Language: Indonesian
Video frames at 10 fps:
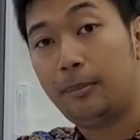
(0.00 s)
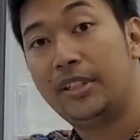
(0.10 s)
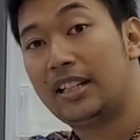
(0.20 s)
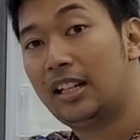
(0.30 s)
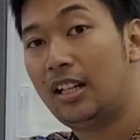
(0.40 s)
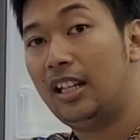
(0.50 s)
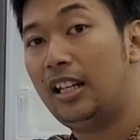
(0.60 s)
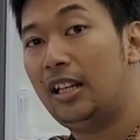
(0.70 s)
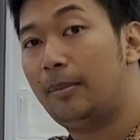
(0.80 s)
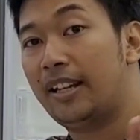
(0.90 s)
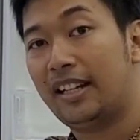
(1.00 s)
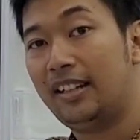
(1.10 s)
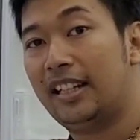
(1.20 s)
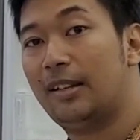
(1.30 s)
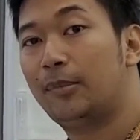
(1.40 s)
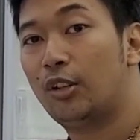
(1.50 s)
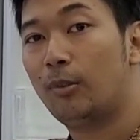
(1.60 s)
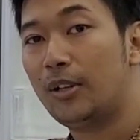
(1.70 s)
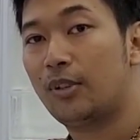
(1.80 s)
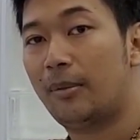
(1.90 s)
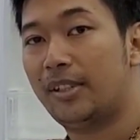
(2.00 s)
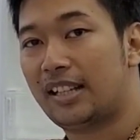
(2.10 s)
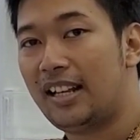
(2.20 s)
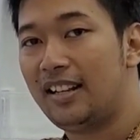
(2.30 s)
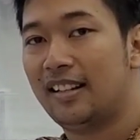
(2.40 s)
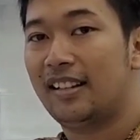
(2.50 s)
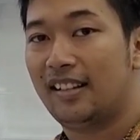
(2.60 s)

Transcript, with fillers: bisa dibayar kirim di rumah juga bisa